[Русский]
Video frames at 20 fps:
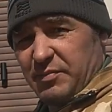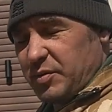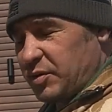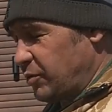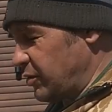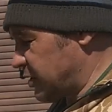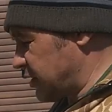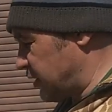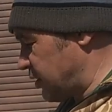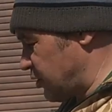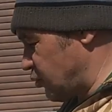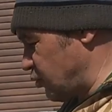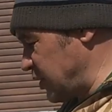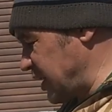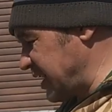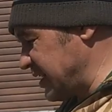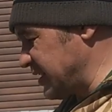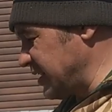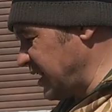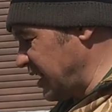вперед, скажу,
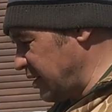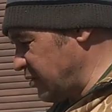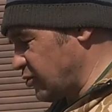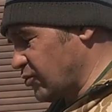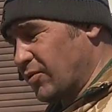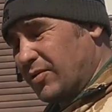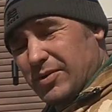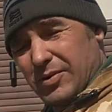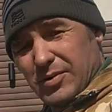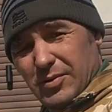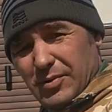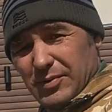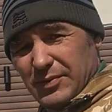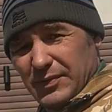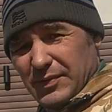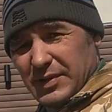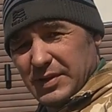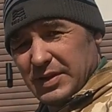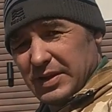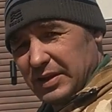я знаю, сколько он
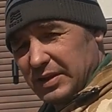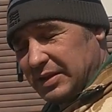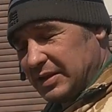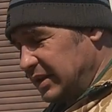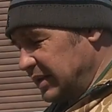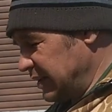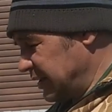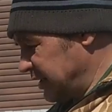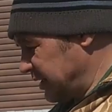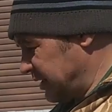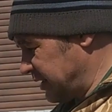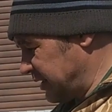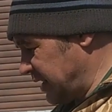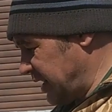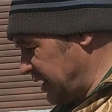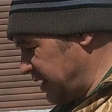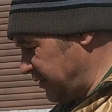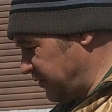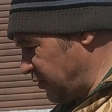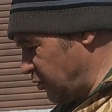выдал.
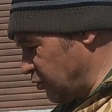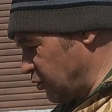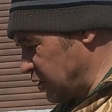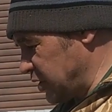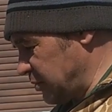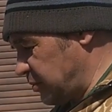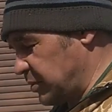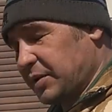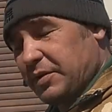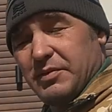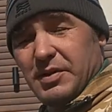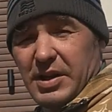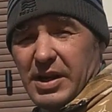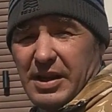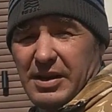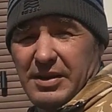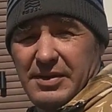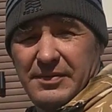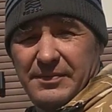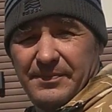Я его уже
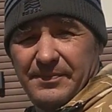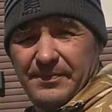проверял.